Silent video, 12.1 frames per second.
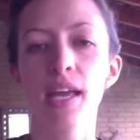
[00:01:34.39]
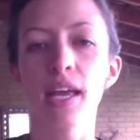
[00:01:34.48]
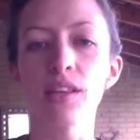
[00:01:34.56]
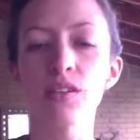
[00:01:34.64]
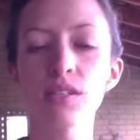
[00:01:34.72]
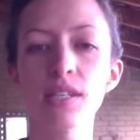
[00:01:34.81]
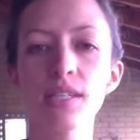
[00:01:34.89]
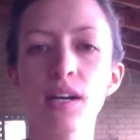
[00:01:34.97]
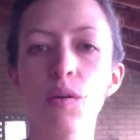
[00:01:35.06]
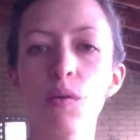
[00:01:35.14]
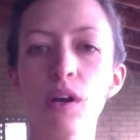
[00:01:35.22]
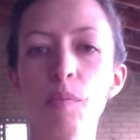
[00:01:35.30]
entonces
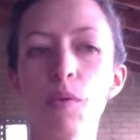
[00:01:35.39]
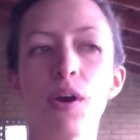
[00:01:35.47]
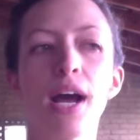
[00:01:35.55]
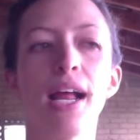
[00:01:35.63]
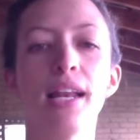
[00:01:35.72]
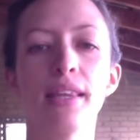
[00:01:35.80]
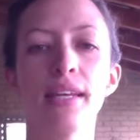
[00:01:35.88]
el cuerpo al